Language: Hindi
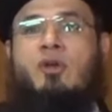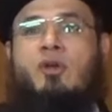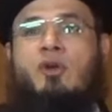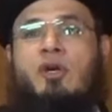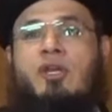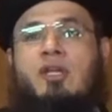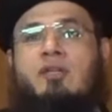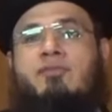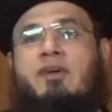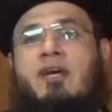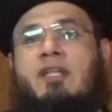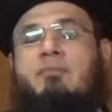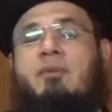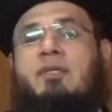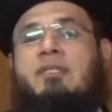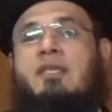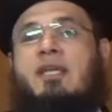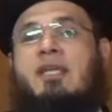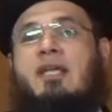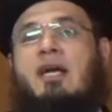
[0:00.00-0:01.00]
और
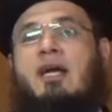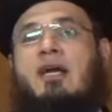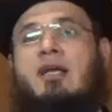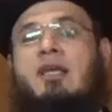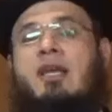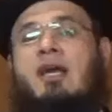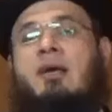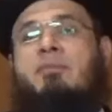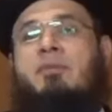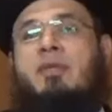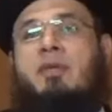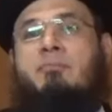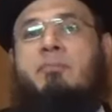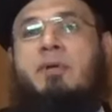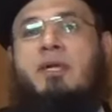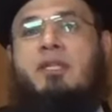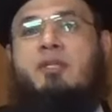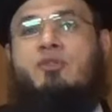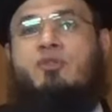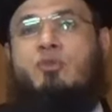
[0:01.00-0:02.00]
फातमा से कहा कि आपके
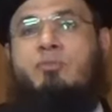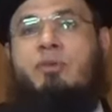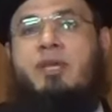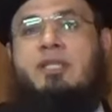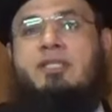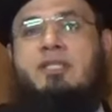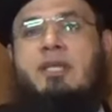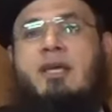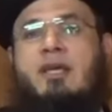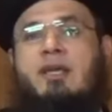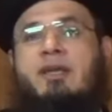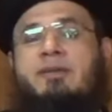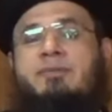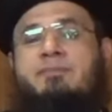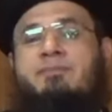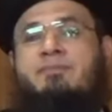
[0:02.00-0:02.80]
अब्बा ने इसको भेजा है